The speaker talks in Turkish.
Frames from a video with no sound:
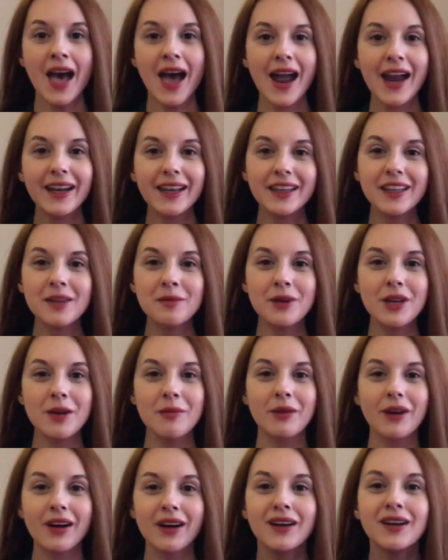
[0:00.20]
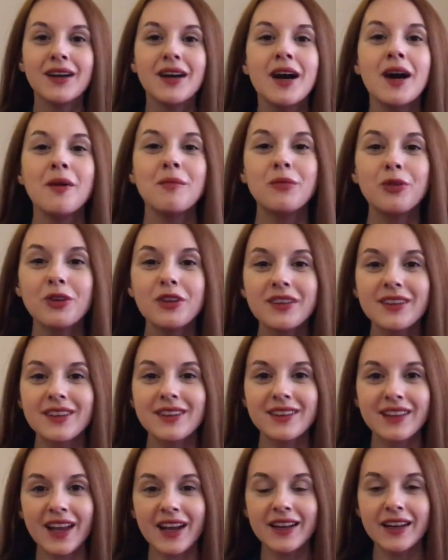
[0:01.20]
Herkese merhaba. Bugün
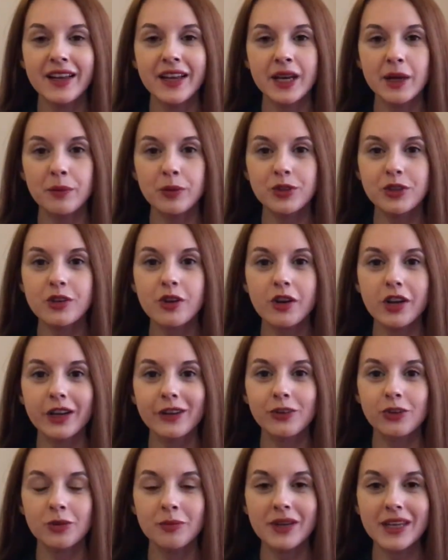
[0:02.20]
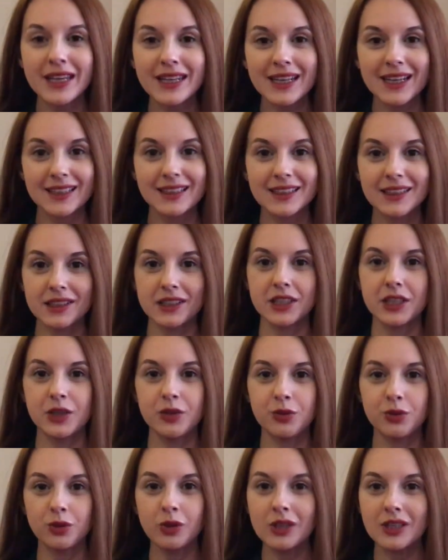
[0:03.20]
sizlerle Harry Potter koleksiyonuma yeni katılan
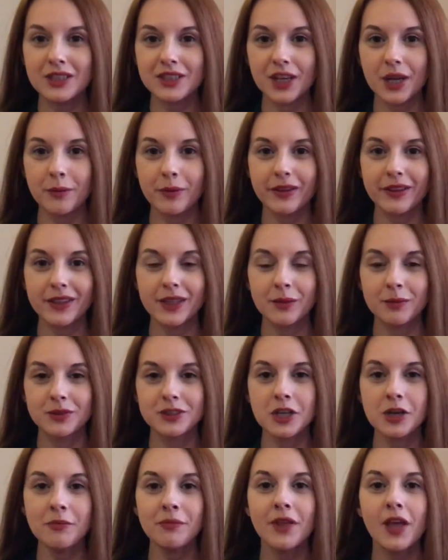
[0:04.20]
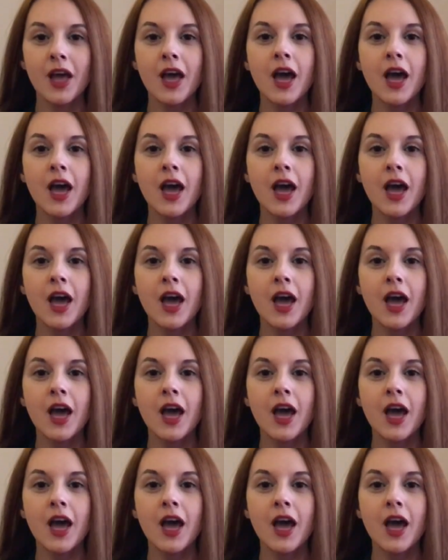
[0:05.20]
iki ürünün incelemesini yapacağım.